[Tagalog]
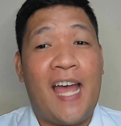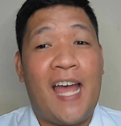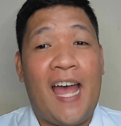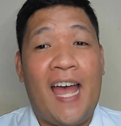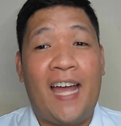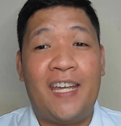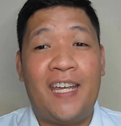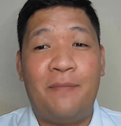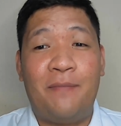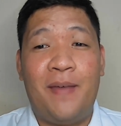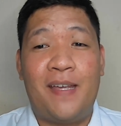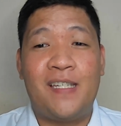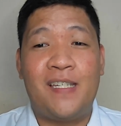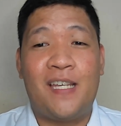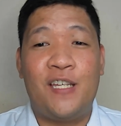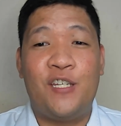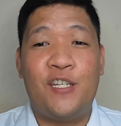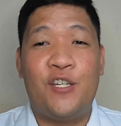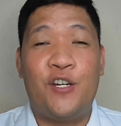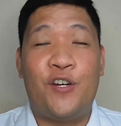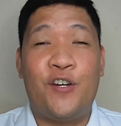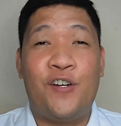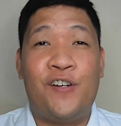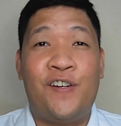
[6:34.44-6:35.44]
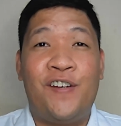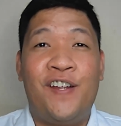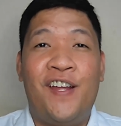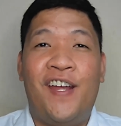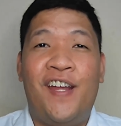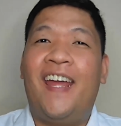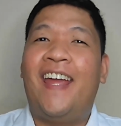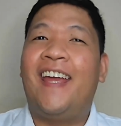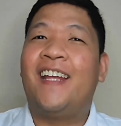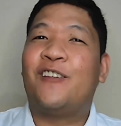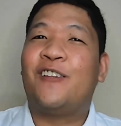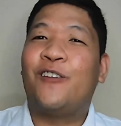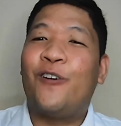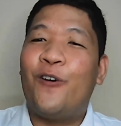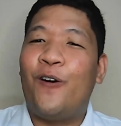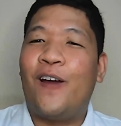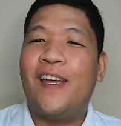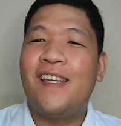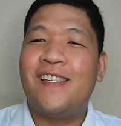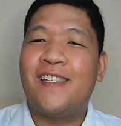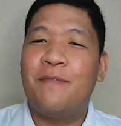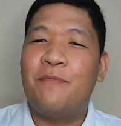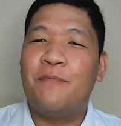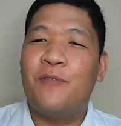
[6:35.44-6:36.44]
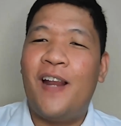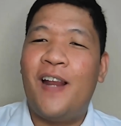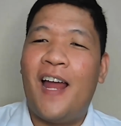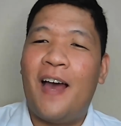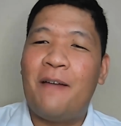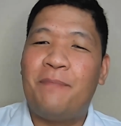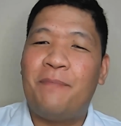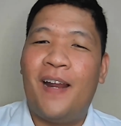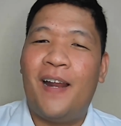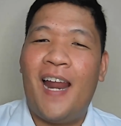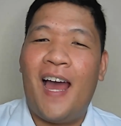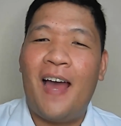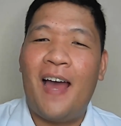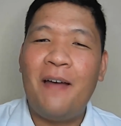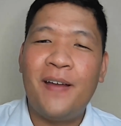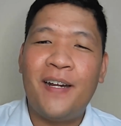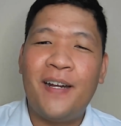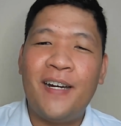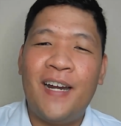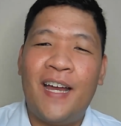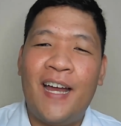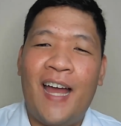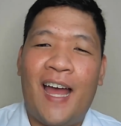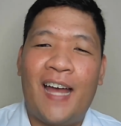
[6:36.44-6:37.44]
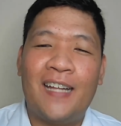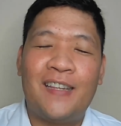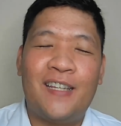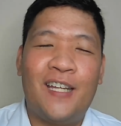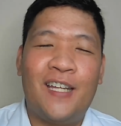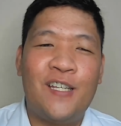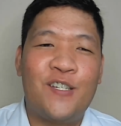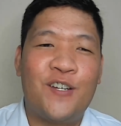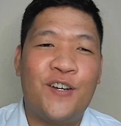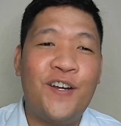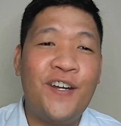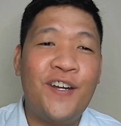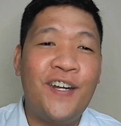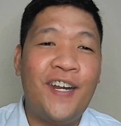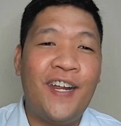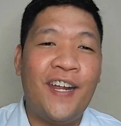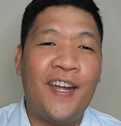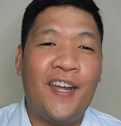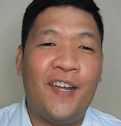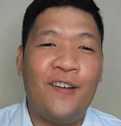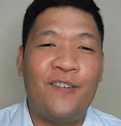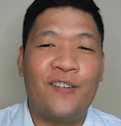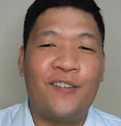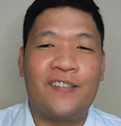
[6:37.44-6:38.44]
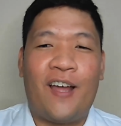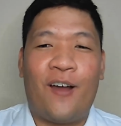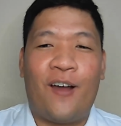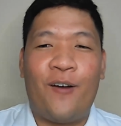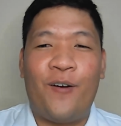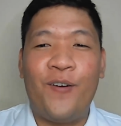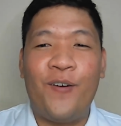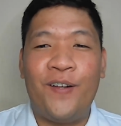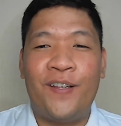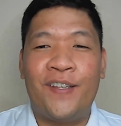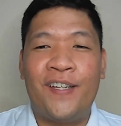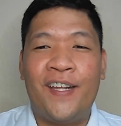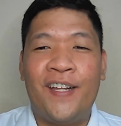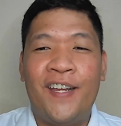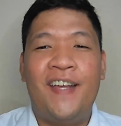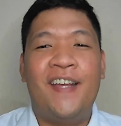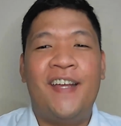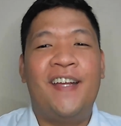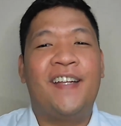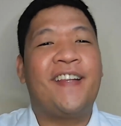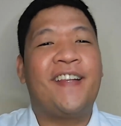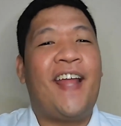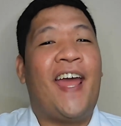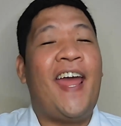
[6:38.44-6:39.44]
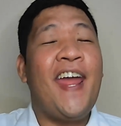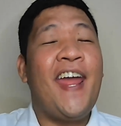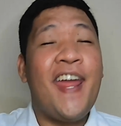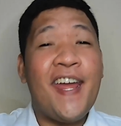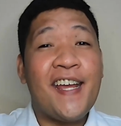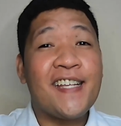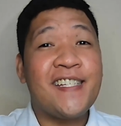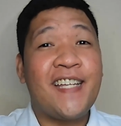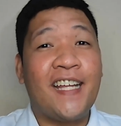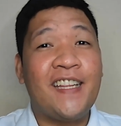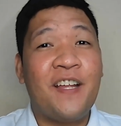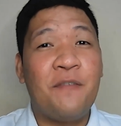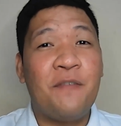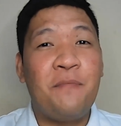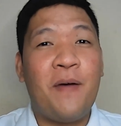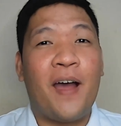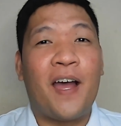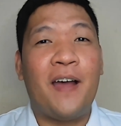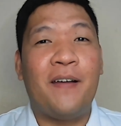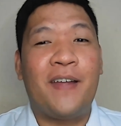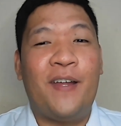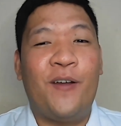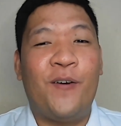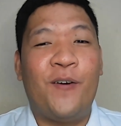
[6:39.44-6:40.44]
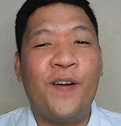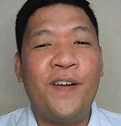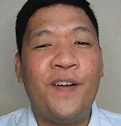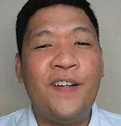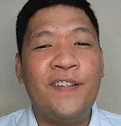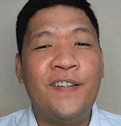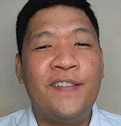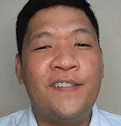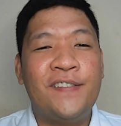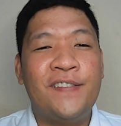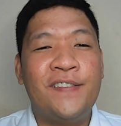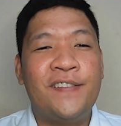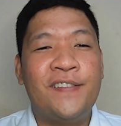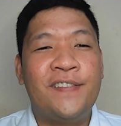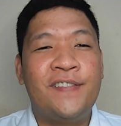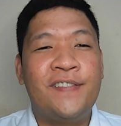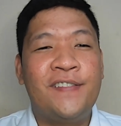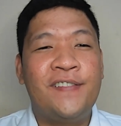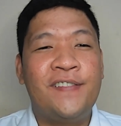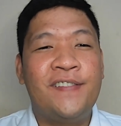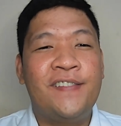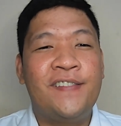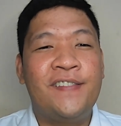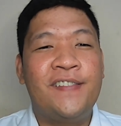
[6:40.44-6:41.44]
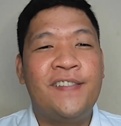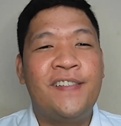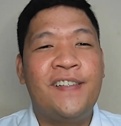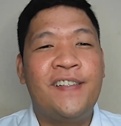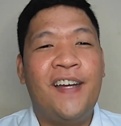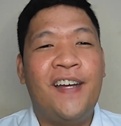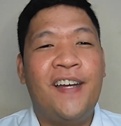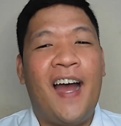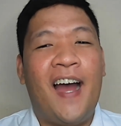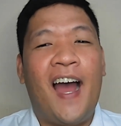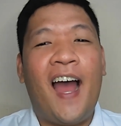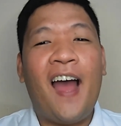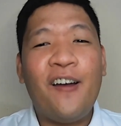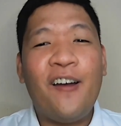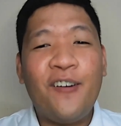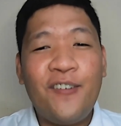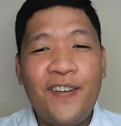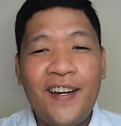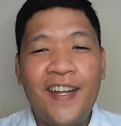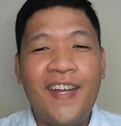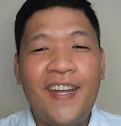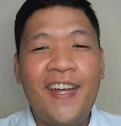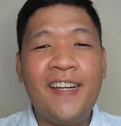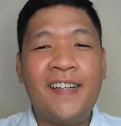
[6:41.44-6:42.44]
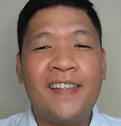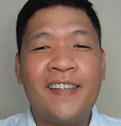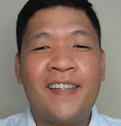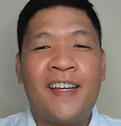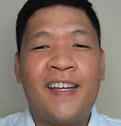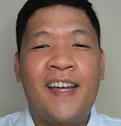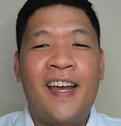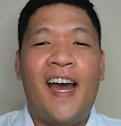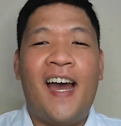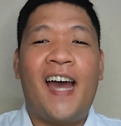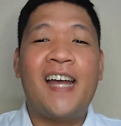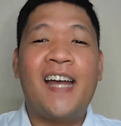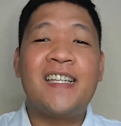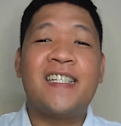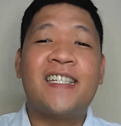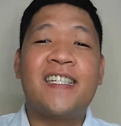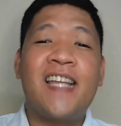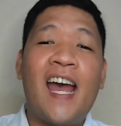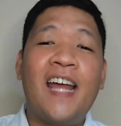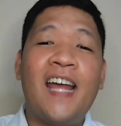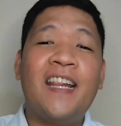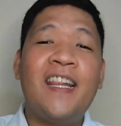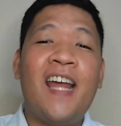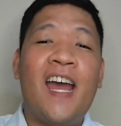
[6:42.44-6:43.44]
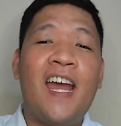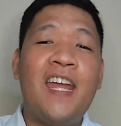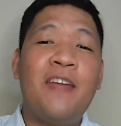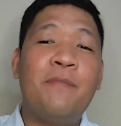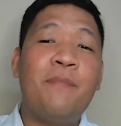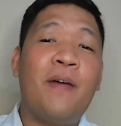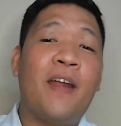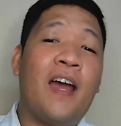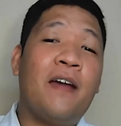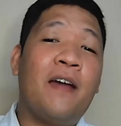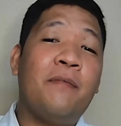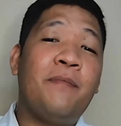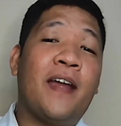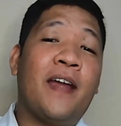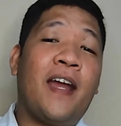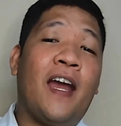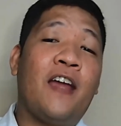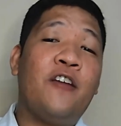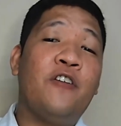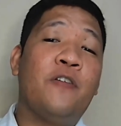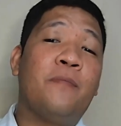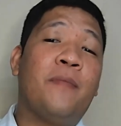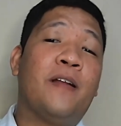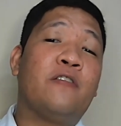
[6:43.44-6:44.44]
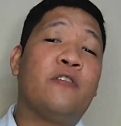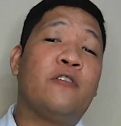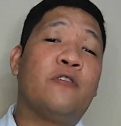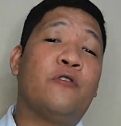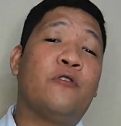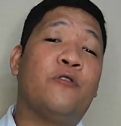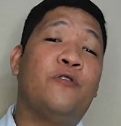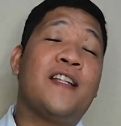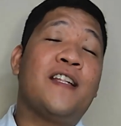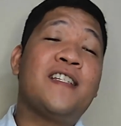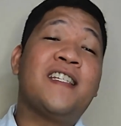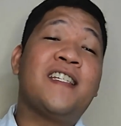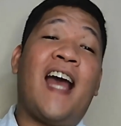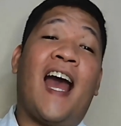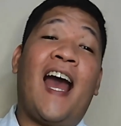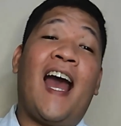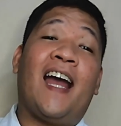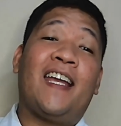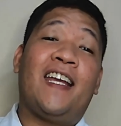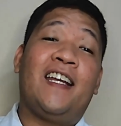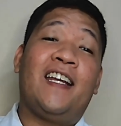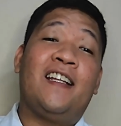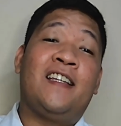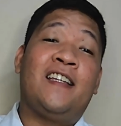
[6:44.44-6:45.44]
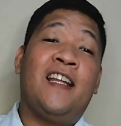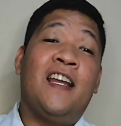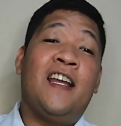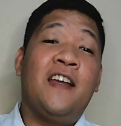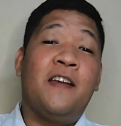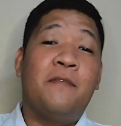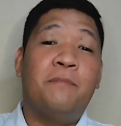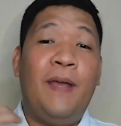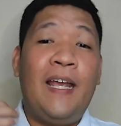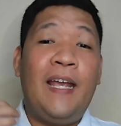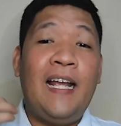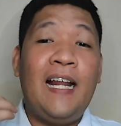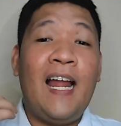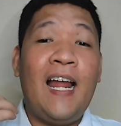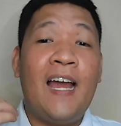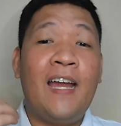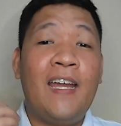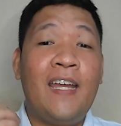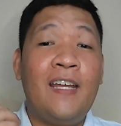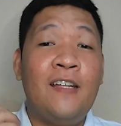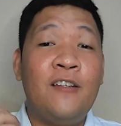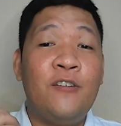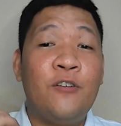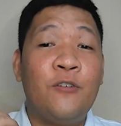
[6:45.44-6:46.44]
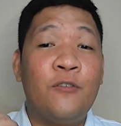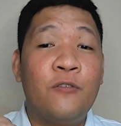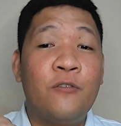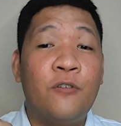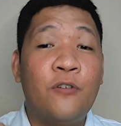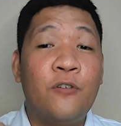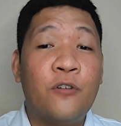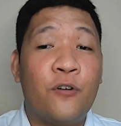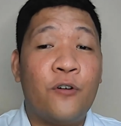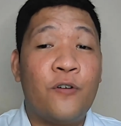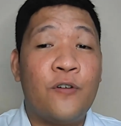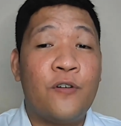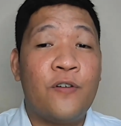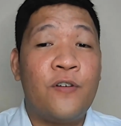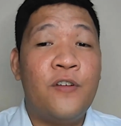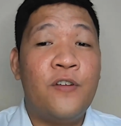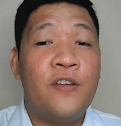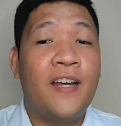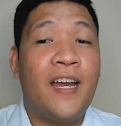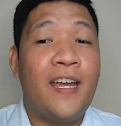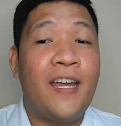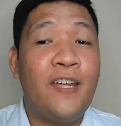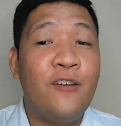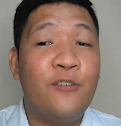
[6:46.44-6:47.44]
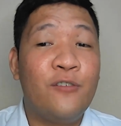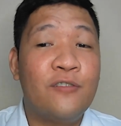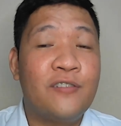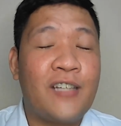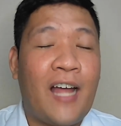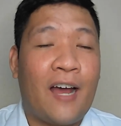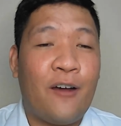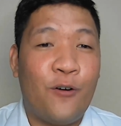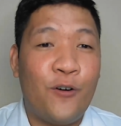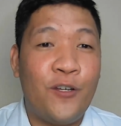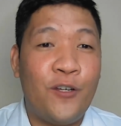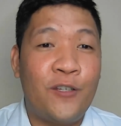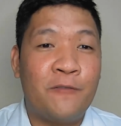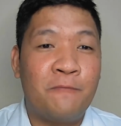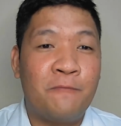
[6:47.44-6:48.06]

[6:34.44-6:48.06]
aking messenger. Ito ay simula pa lamang ng ating journey ngayong taon. Na-excite na ba kayo? Apo Sir. Ako rin! At sana ay marami kayong matutunan sa akin bilang inyong guro ngayong taon.